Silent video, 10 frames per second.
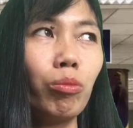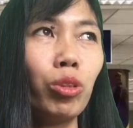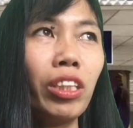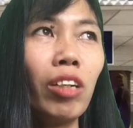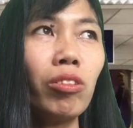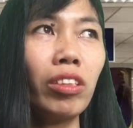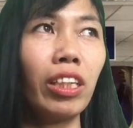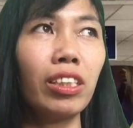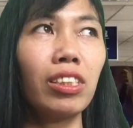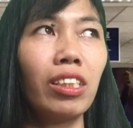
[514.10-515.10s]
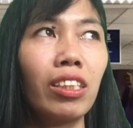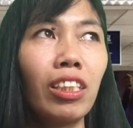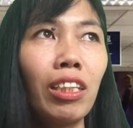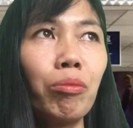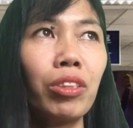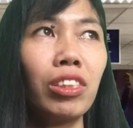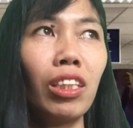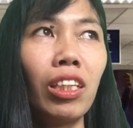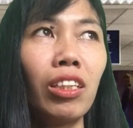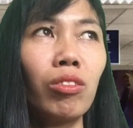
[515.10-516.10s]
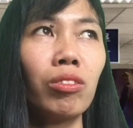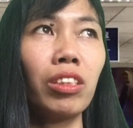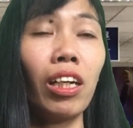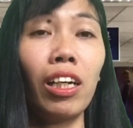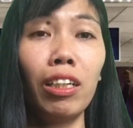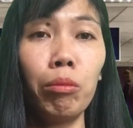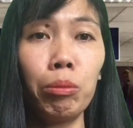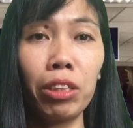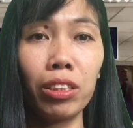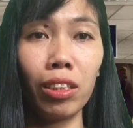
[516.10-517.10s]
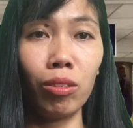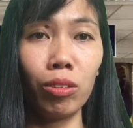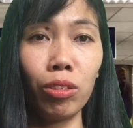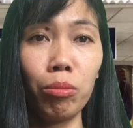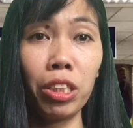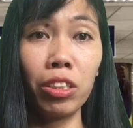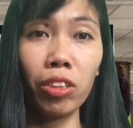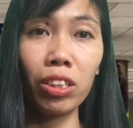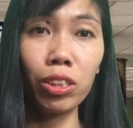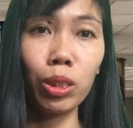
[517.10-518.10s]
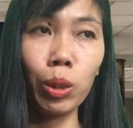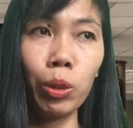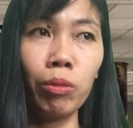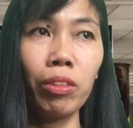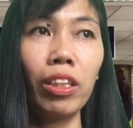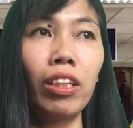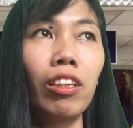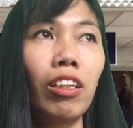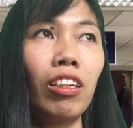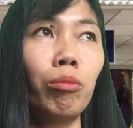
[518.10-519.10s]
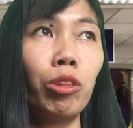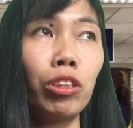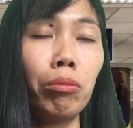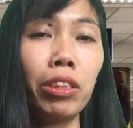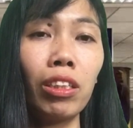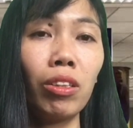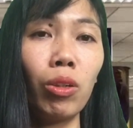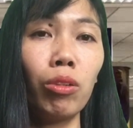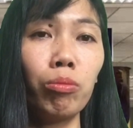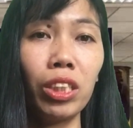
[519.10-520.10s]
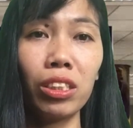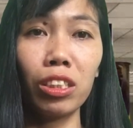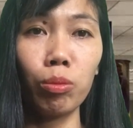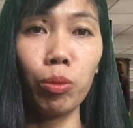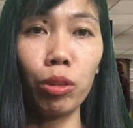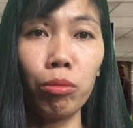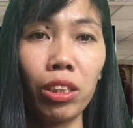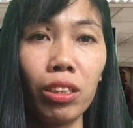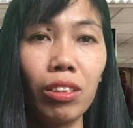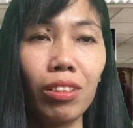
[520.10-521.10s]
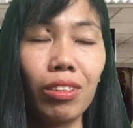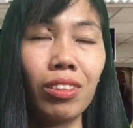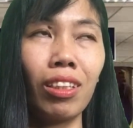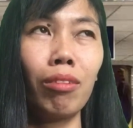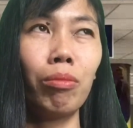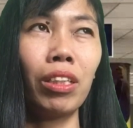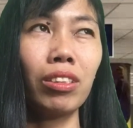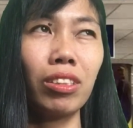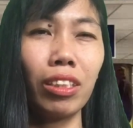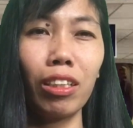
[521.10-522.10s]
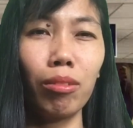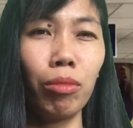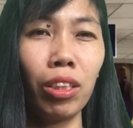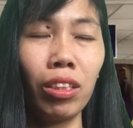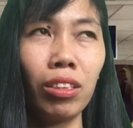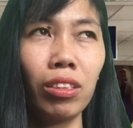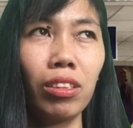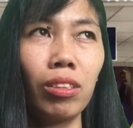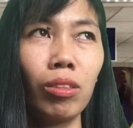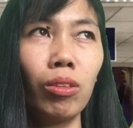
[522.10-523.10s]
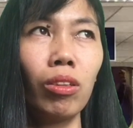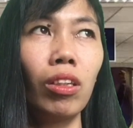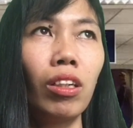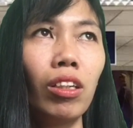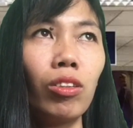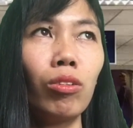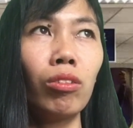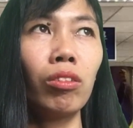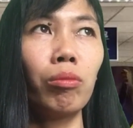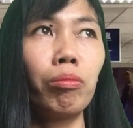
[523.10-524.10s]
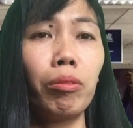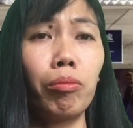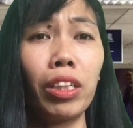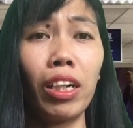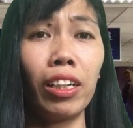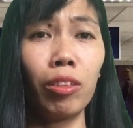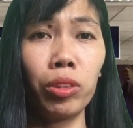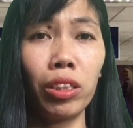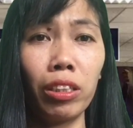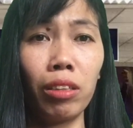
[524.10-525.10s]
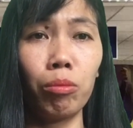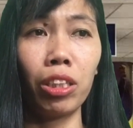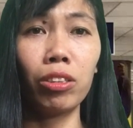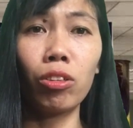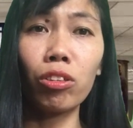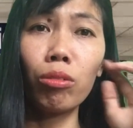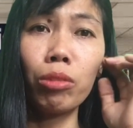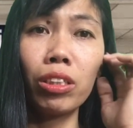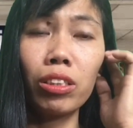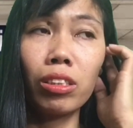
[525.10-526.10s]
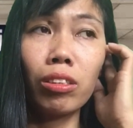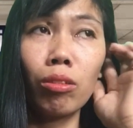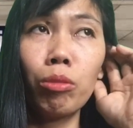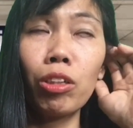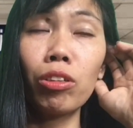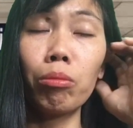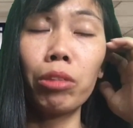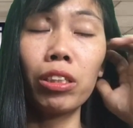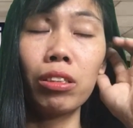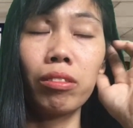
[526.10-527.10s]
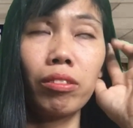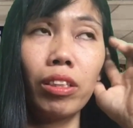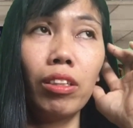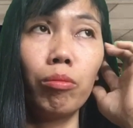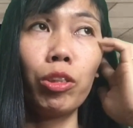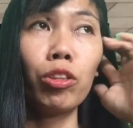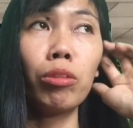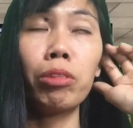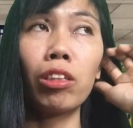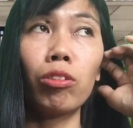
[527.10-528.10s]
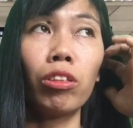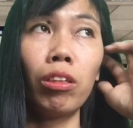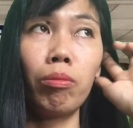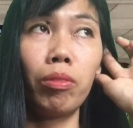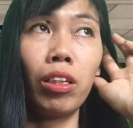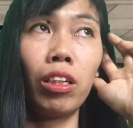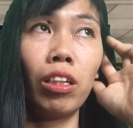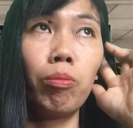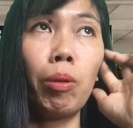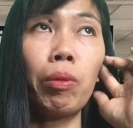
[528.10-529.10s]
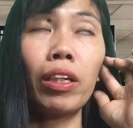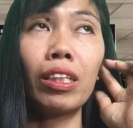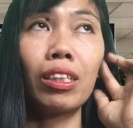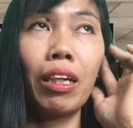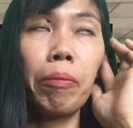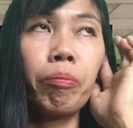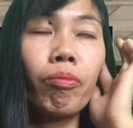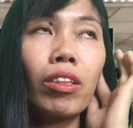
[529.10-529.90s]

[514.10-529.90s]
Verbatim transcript: buti ako guys, that time kasi, kung sakali may magtanong ng immigration, uh, meron naman akong business permit, saka bank statement, so, kung maghahanap sila ng mga documents, so, meron naman, meron naman akong uh, ipapakita.